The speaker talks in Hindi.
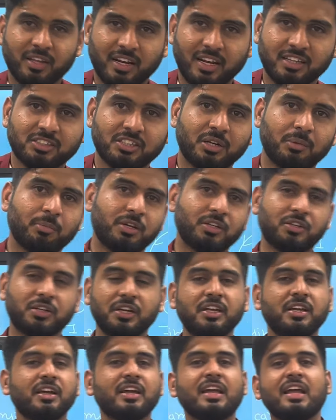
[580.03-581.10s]
हैं लेक्चर नंबर थ्री
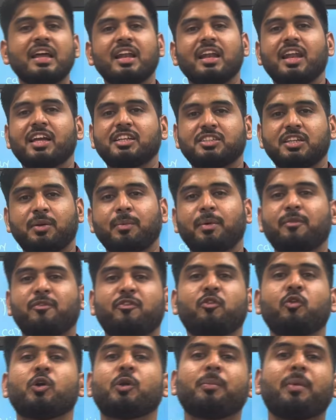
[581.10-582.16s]
लेक्चर नंबर
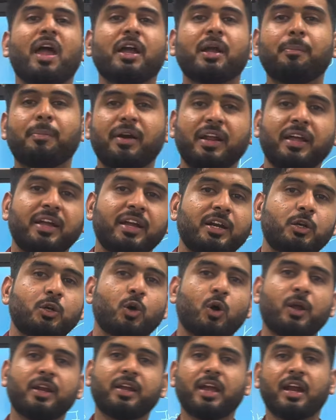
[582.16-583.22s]
फोर में आगे पढ़ेंगे
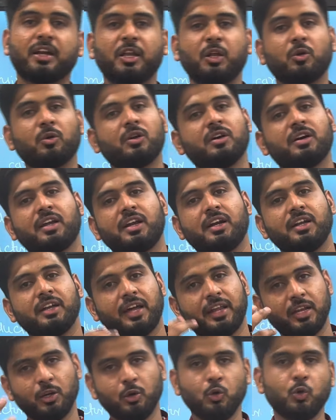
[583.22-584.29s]
टॉर्क एक्टिंग ऑन अ करंट
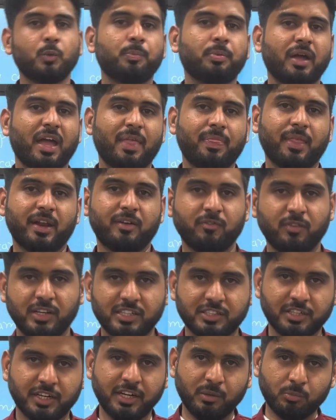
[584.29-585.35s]
कैरिंग लूप एंड देन वील
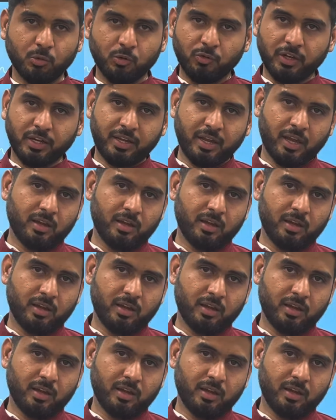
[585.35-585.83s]
स्टडी मूविंग